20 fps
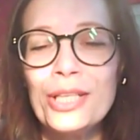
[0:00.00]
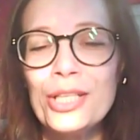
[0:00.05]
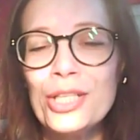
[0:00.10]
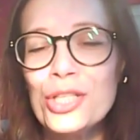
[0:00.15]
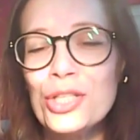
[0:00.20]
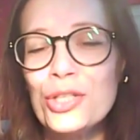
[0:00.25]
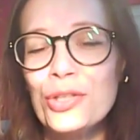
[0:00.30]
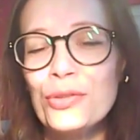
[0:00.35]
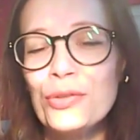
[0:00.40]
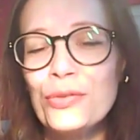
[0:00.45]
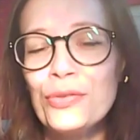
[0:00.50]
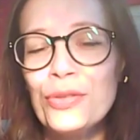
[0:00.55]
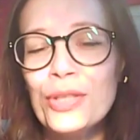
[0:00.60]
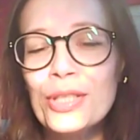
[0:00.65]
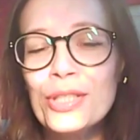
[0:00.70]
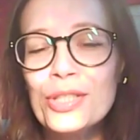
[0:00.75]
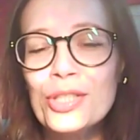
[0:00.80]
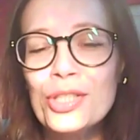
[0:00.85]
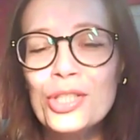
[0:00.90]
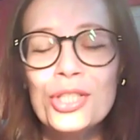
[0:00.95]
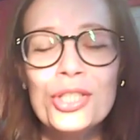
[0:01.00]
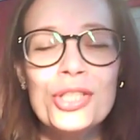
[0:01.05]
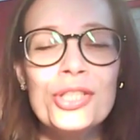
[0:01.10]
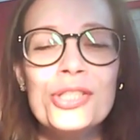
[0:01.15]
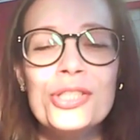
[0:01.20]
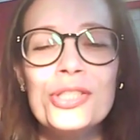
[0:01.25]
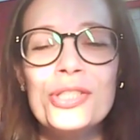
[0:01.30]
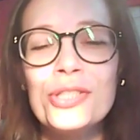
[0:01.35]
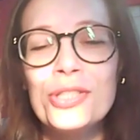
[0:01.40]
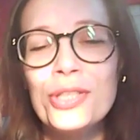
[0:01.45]
лишнего веса
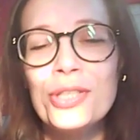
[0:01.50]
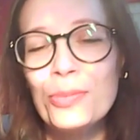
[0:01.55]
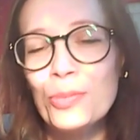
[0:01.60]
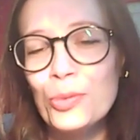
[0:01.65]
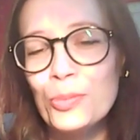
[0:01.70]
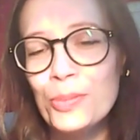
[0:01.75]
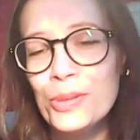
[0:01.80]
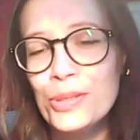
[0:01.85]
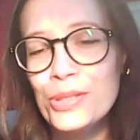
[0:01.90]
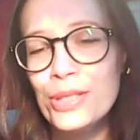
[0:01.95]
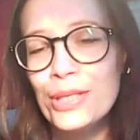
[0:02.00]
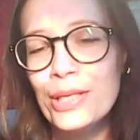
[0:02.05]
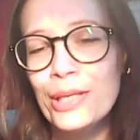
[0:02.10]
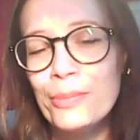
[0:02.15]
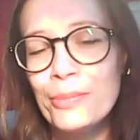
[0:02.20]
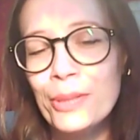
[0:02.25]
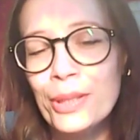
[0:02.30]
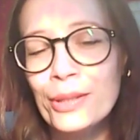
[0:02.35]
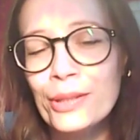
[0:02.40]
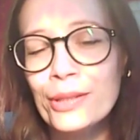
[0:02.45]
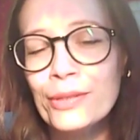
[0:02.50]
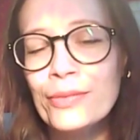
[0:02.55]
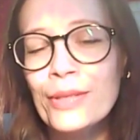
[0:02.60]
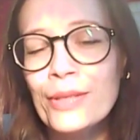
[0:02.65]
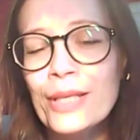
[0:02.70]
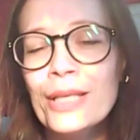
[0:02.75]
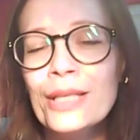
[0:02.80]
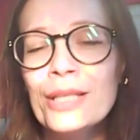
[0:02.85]
через систему пяти элементов.